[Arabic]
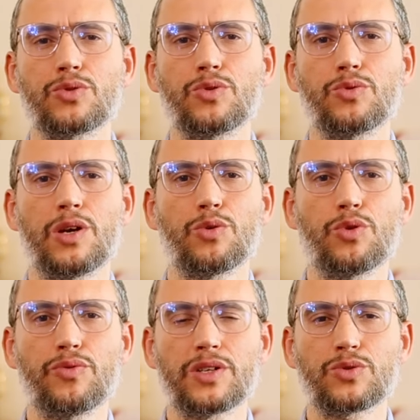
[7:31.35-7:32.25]

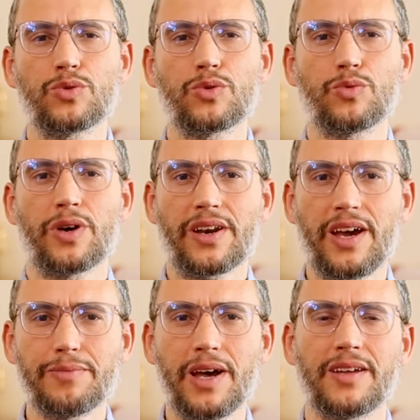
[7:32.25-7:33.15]
والألفة
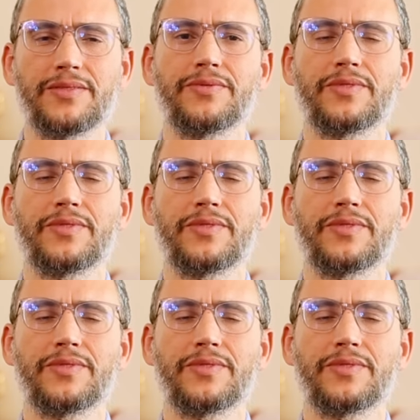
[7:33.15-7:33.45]
والرحمة